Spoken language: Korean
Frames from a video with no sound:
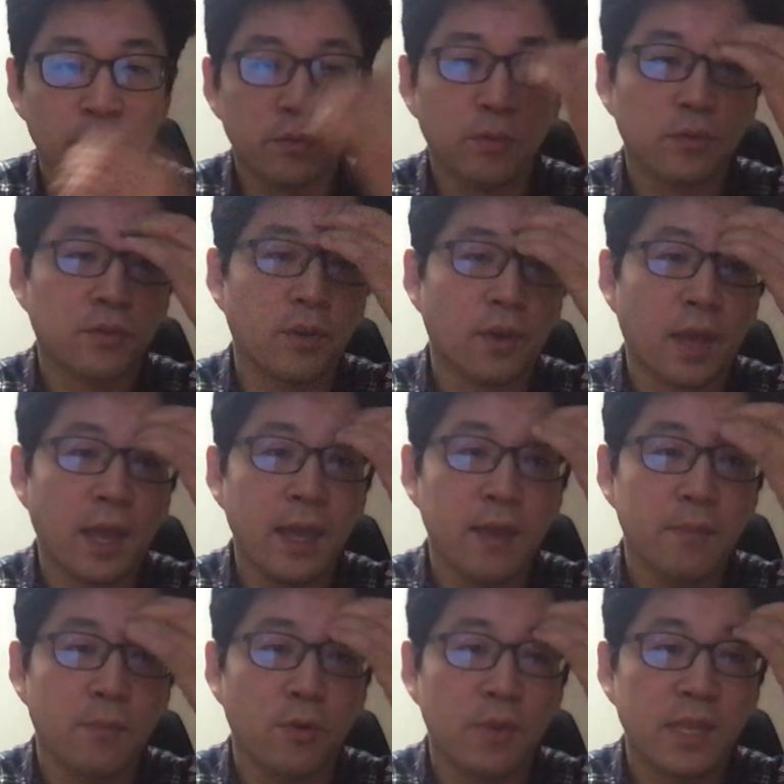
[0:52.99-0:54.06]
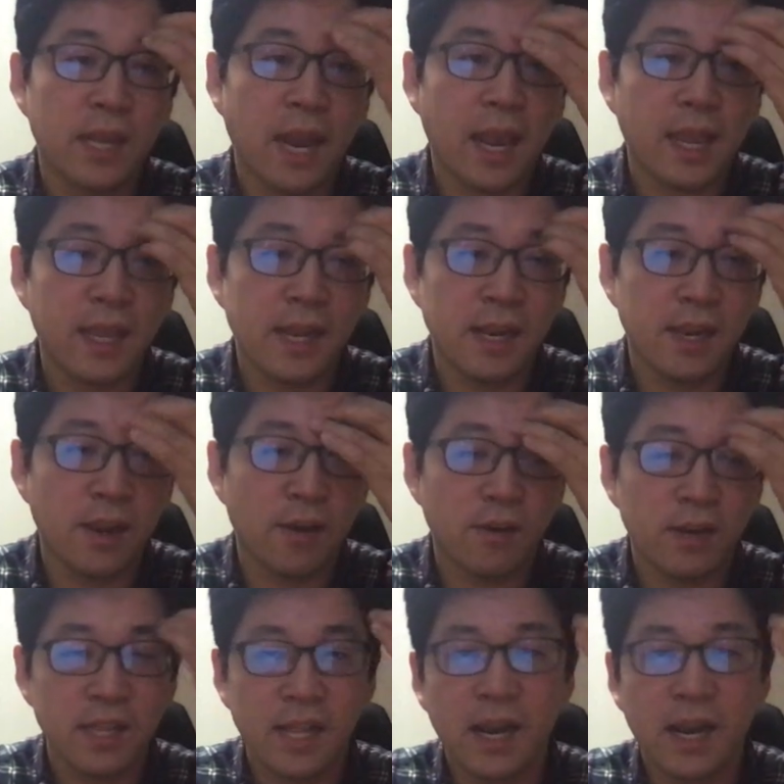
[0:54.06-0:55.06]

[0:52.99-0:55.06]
속성에 뭐 1행 1열,